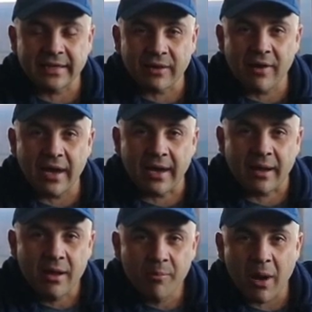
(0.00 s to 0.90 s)

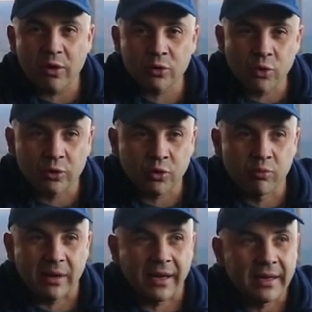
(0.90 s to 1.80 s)
оторвали пару тонн
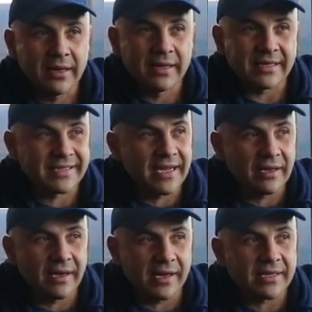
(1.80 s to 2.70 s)
трубы,
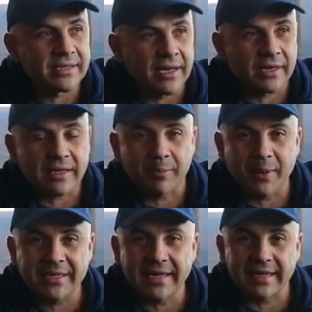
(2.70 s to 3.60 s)
сделали из них там
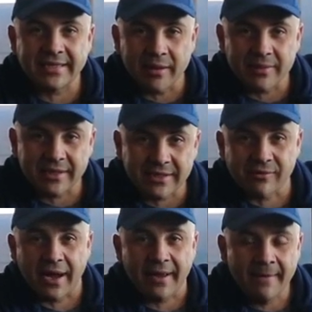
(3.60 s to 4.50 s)
50-70
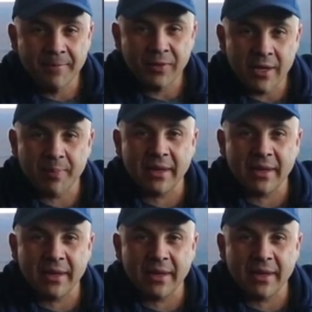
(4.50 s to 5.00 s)
свай и